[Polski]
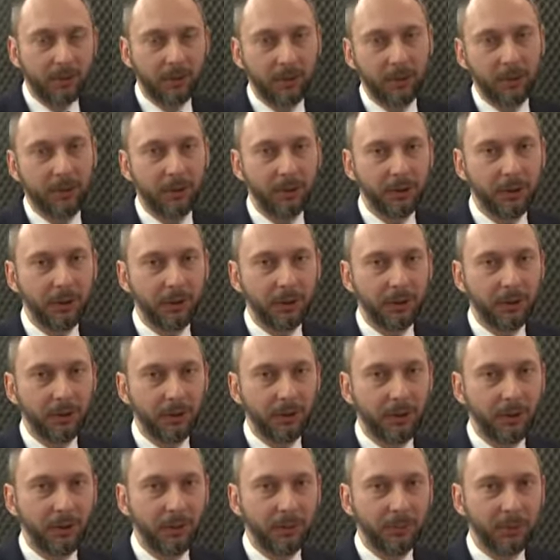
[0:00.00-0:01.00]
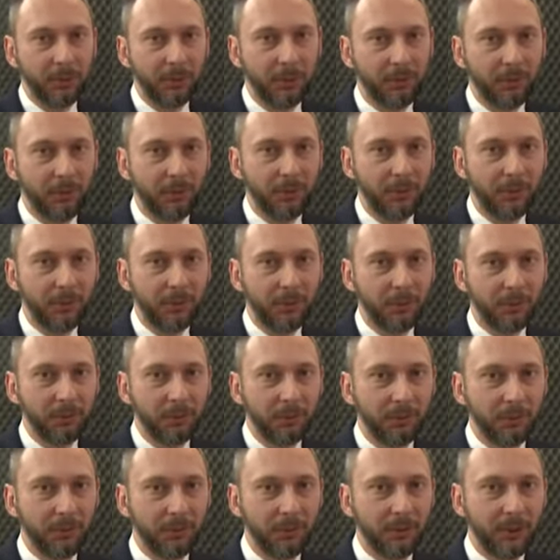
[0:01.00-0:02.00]
Chociaż tam przysłowiową
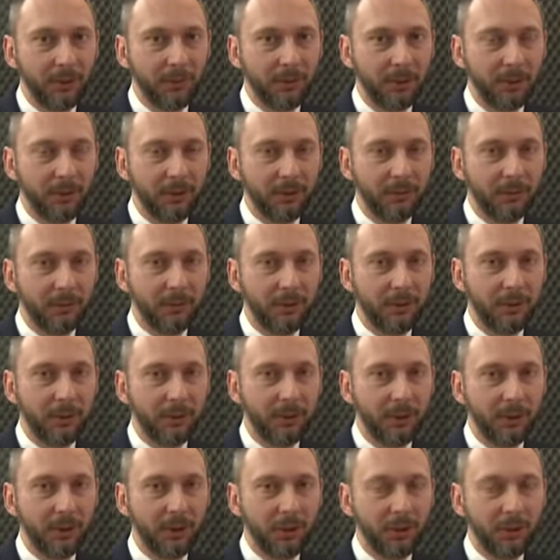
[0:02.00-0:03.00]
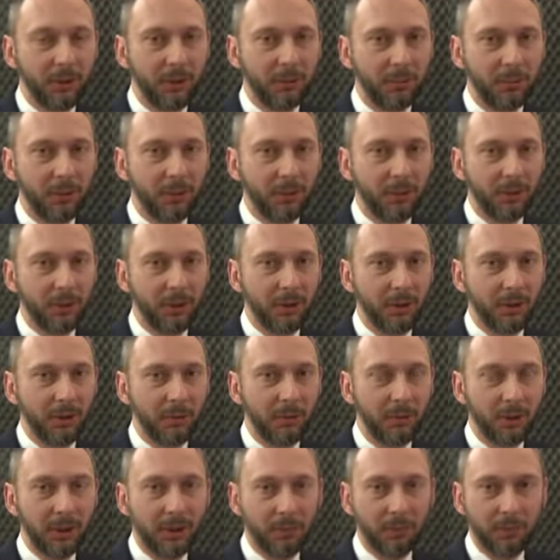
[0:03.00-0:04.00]
złotówkę warto wrzucić do puszki,
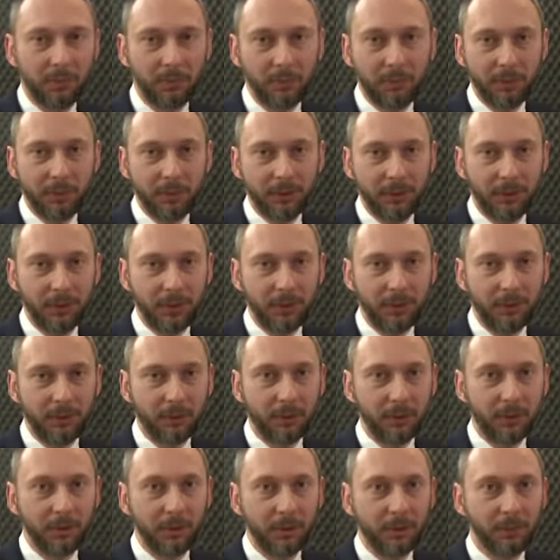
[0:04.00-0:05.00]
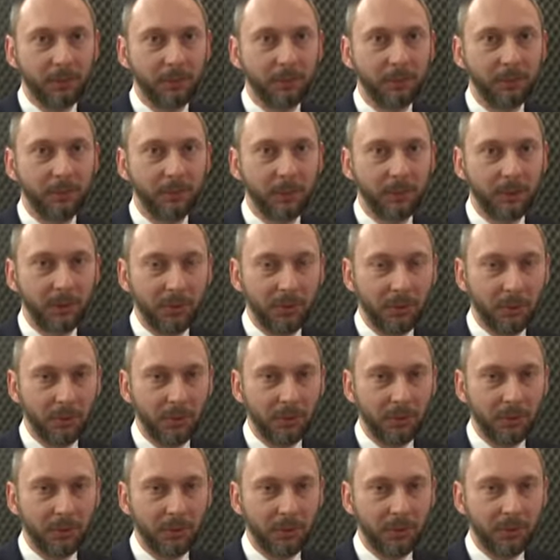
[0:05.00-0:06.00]
bo jak mówi pan dyrektor,
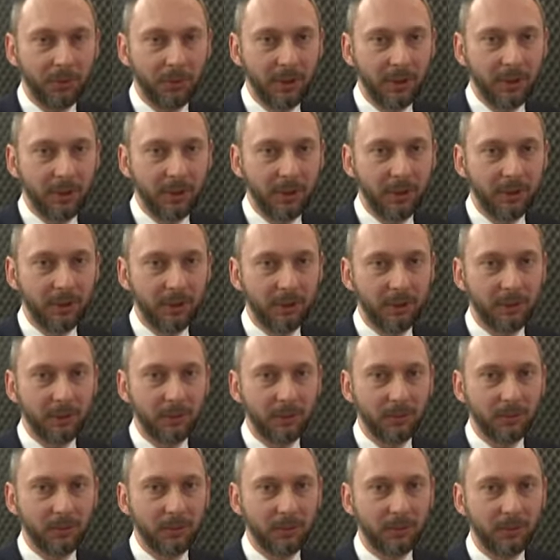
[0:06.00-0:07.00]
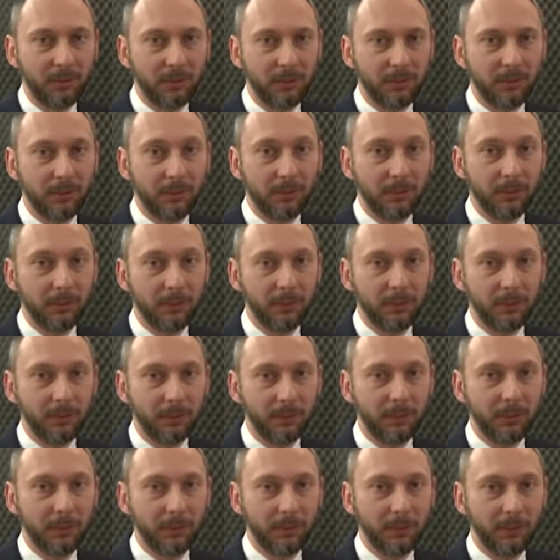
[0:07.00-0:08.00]
Hospicjum pomaga i to są e,
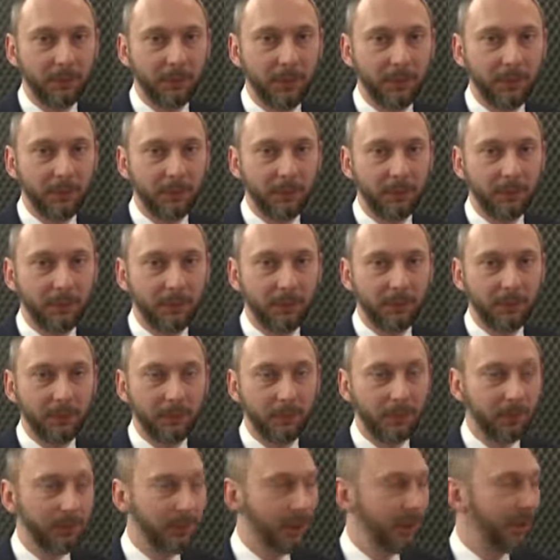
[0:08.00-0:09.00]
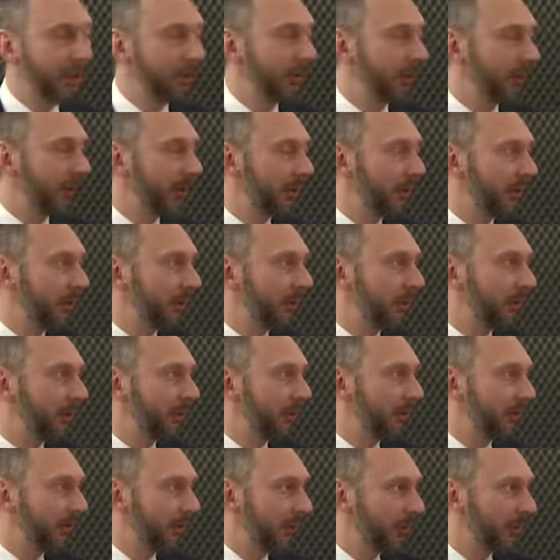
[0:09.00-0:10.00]
ludzie, pomagacie państwo
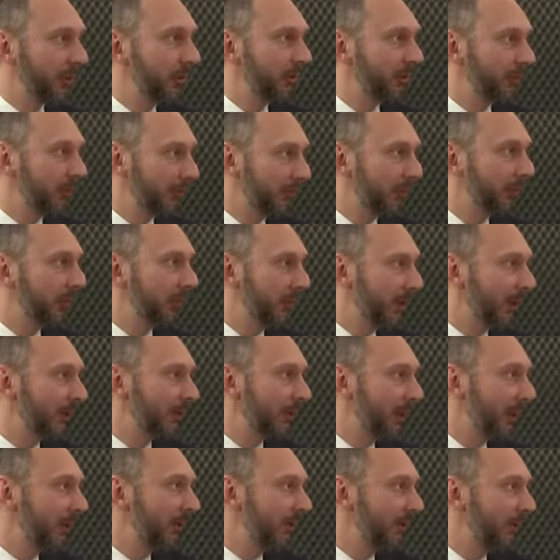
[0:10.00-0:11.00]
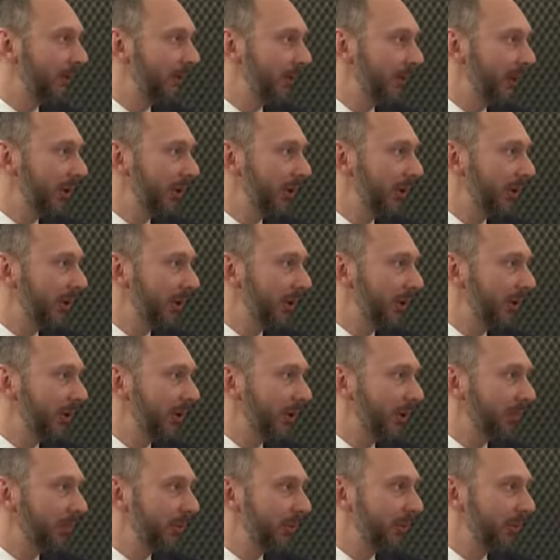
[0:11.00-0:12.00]
ludziom na, w naj, najcięższym
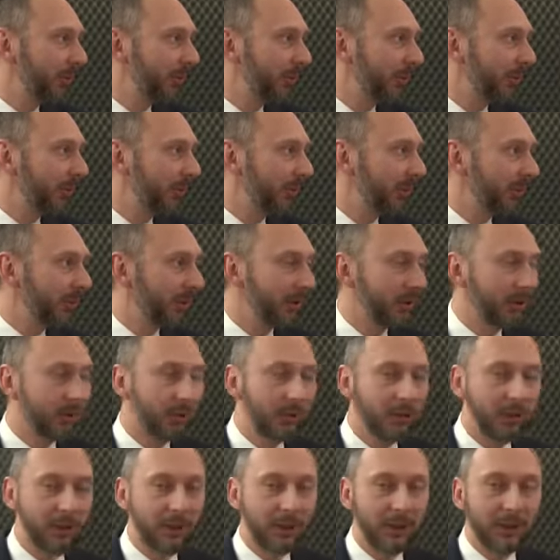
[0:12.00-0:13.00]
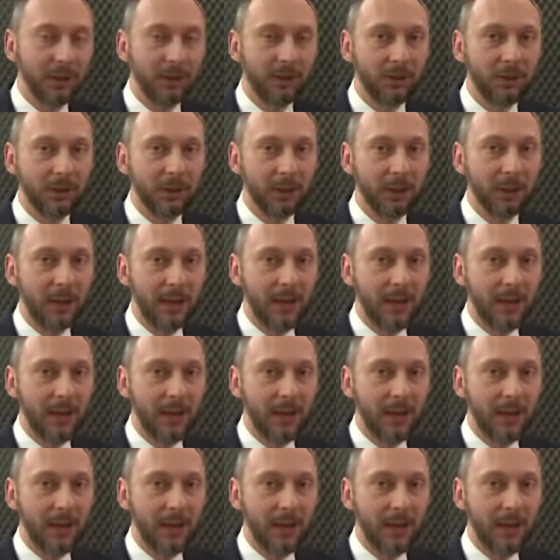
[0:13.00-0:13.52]
tak, momencie swojego życia, także